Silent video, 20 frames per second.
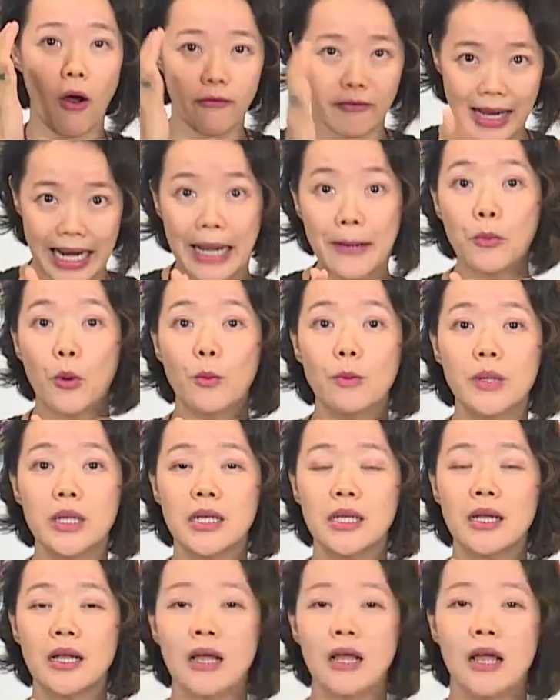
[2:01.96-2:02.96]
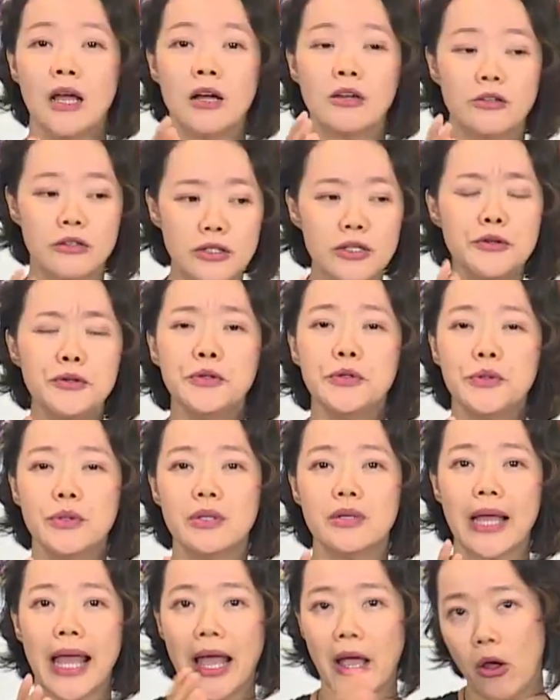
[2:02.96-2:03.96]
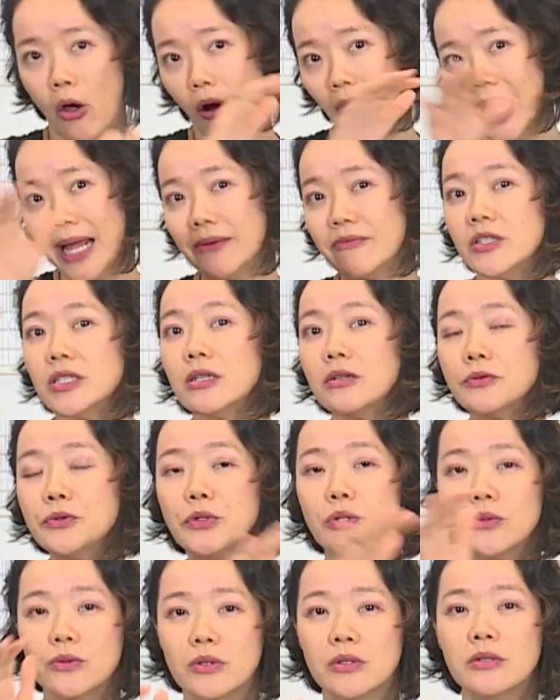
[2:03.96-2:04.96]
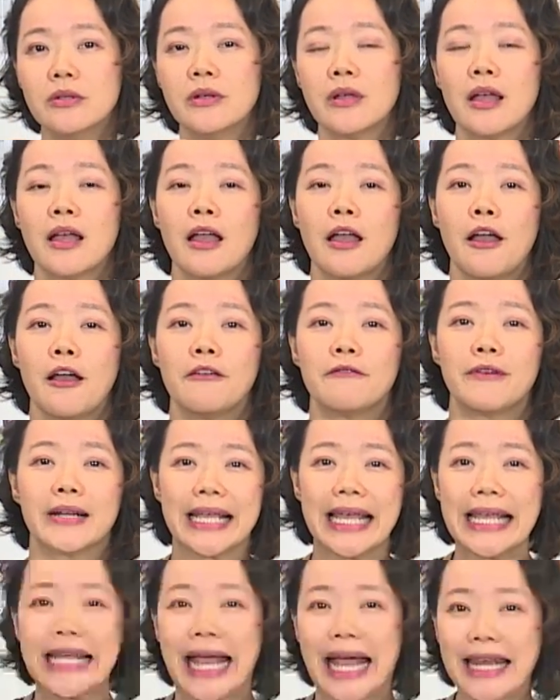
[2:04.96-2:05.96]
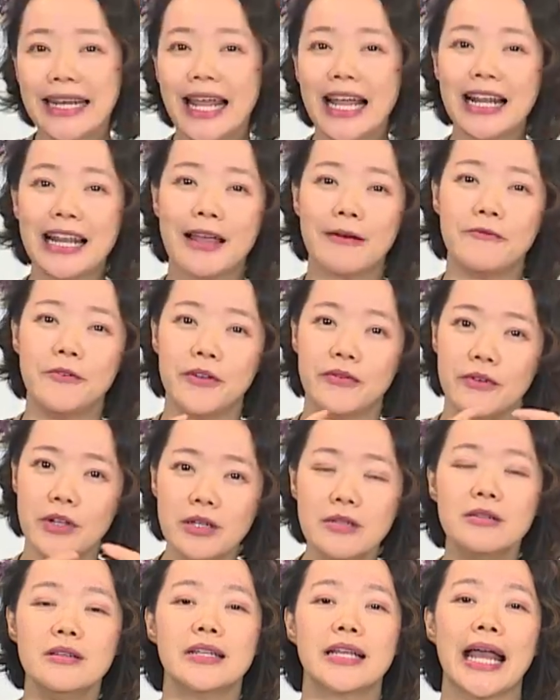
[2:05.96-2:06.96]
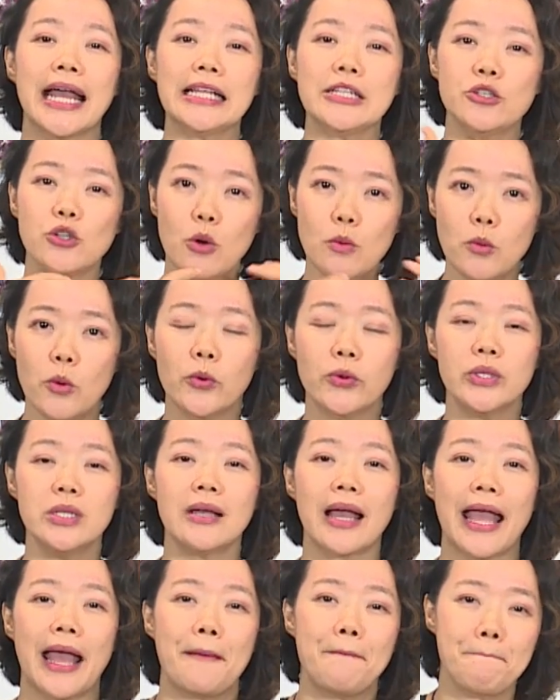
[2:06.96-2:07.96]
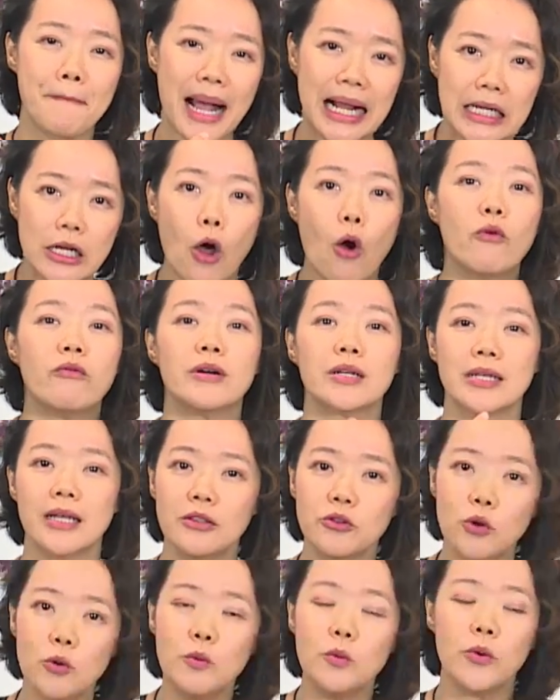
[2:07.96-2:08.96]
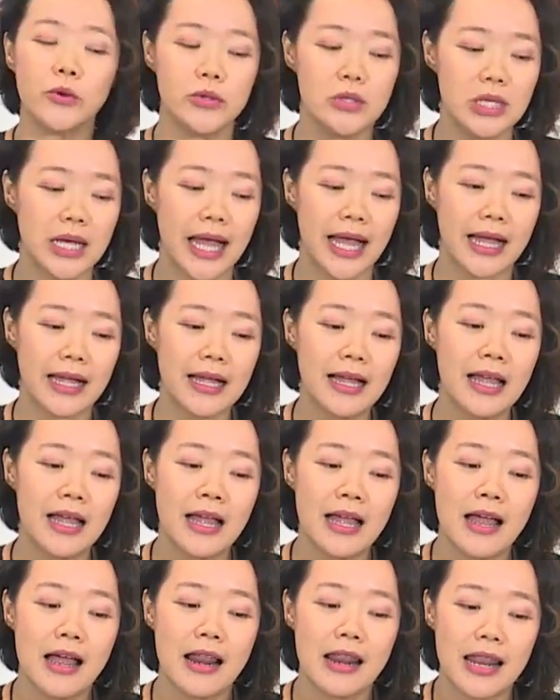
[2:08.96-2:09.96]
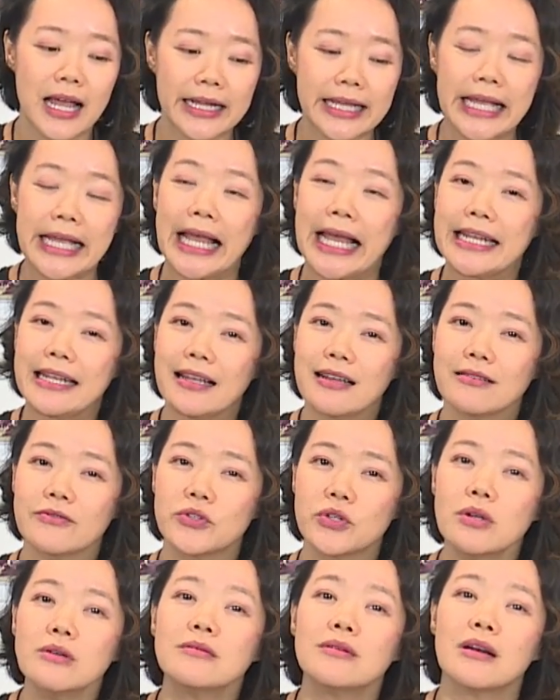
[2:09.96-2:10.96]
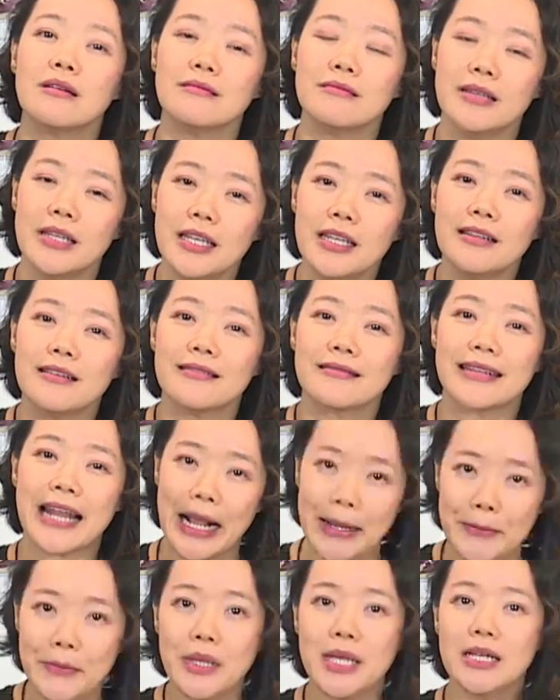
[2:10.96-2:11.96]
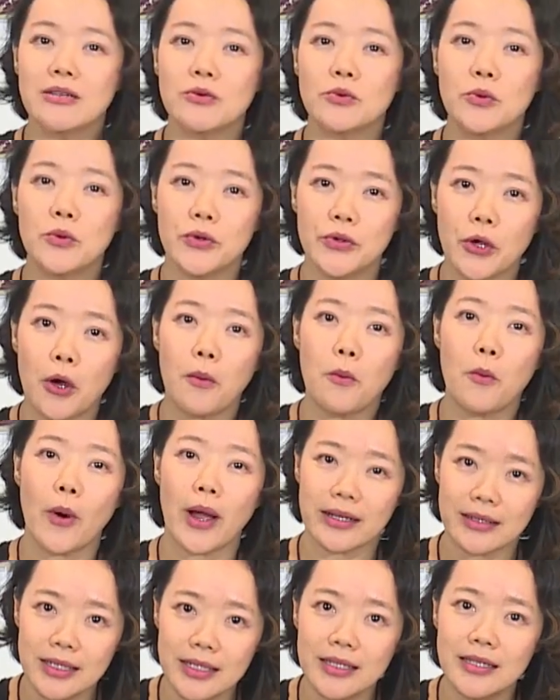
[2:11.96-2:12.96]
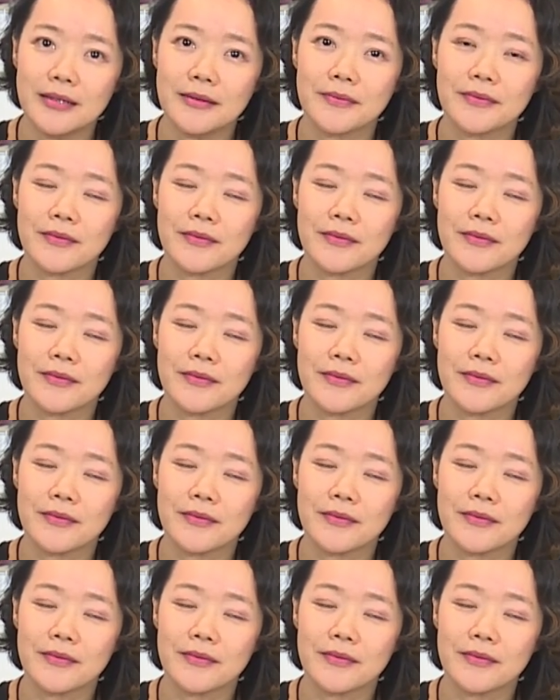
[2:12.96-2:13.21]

họ phải làm một mình, có rất nhiều dự án họ làm với rất nhiều người. Và cái khả năng làm việc với người khác trong một dự án, bắt đầu và kết thúc một dự án là cái khả năng rất cần thiết, đặc biệt của nhóm quản lý.